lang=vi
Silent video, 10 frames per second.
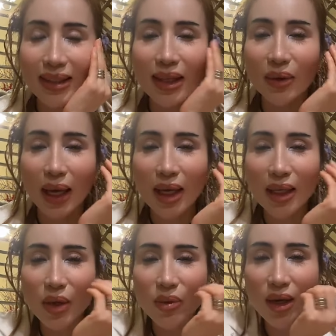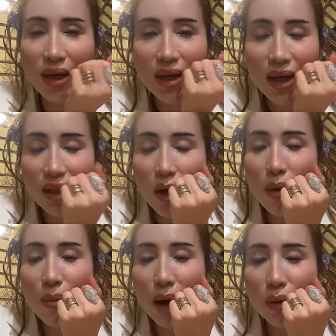tự vì hồi nãy anh kêu chứ
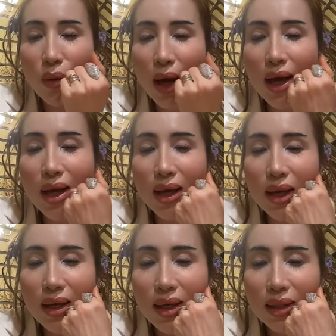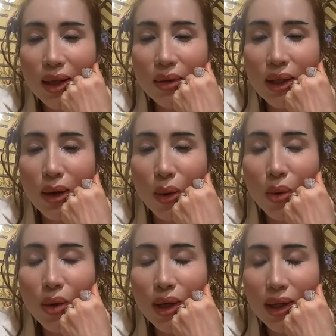thôi mệt quá à, thôi đi
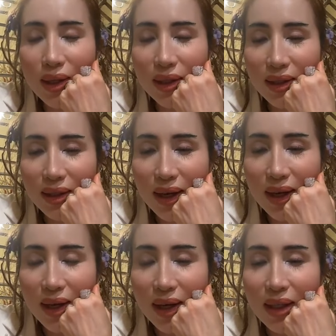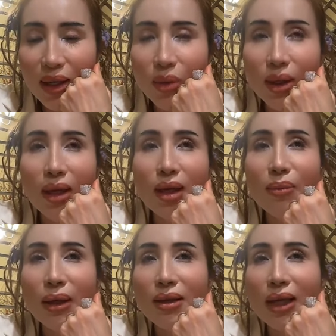ngủ đi đó anh kêu vậy
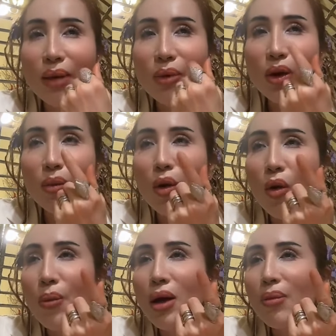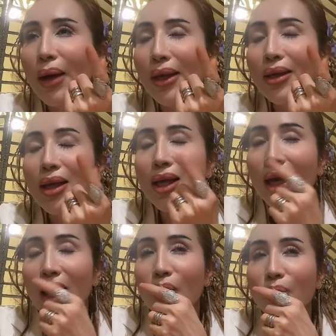á mà giờ này em coi đồng hồ mới có 7
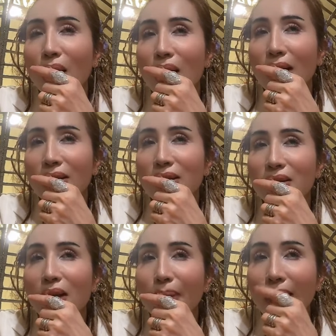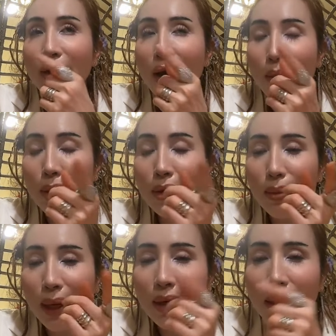lúc đó là chưa tới 7 giờ bây
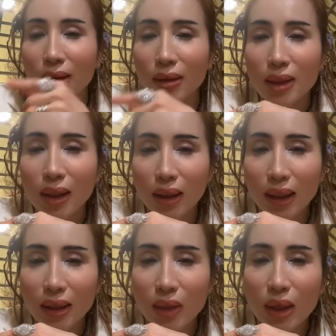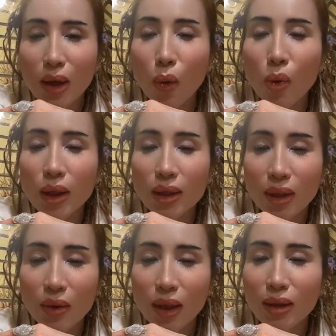giờ 7 giờ rưỡi à anh kêu đi ngủ
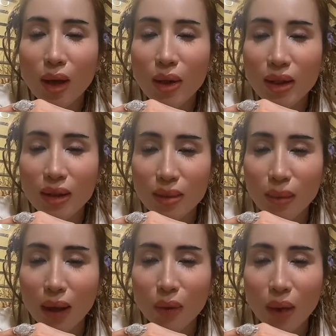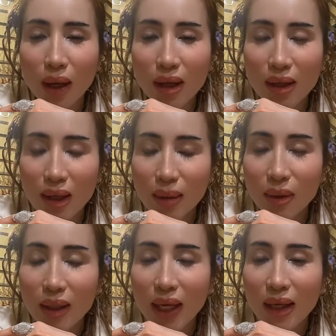đi thôi đừng nói nữa mệt quá
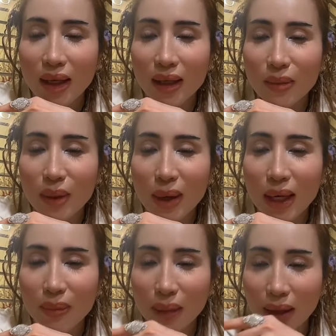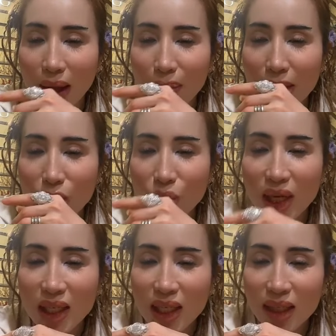bữa nay bữa nay bị em bị
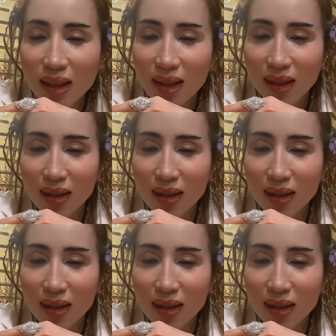stress á